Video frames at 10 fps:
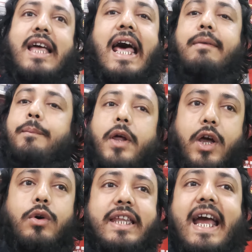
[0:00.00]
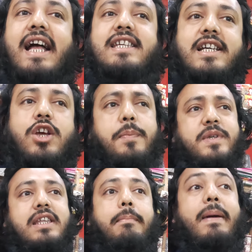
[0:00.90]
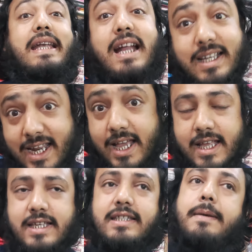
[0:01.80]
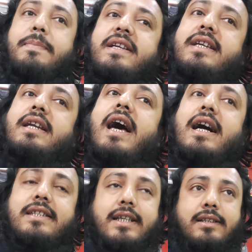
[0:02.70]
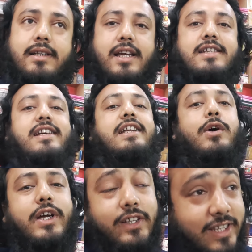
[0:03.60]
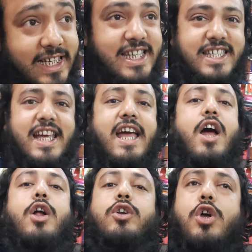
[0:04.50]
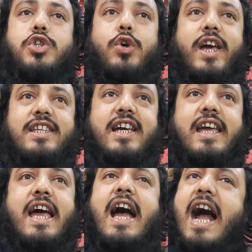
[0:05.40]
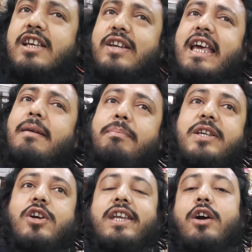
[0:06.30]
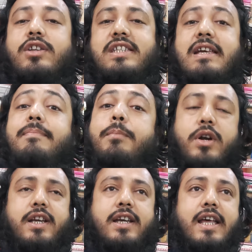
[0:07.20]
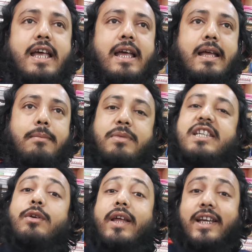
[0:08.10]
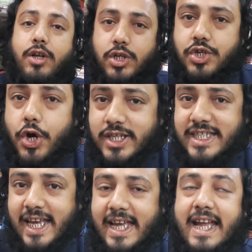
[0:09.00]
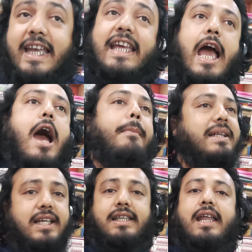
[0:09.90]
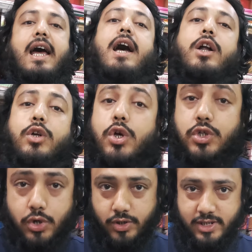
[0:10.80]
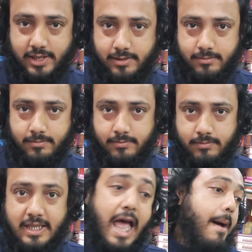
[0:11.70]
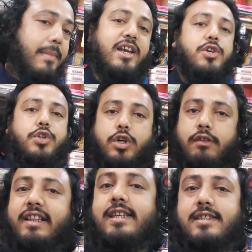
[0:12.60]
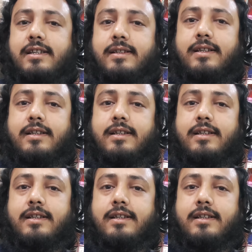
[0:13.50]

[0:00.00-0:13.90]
তারপরেও দেখা যায় সবচেয়ে বেটারটা যে প্রিন্টারটা আছে সেটাও কিন্তু দিন শেষে নষ্ট হয়ে যায় আসলে এই বিষয়টাই হচ্ছে ইম্পর্টেন্ট মেশিনগুলো কি নষ্ট হচ্ছে নাকি আমাদের দ্বারা নষ্ট হচ্ছে আমরাই নষ্ট করে ফেলতেছি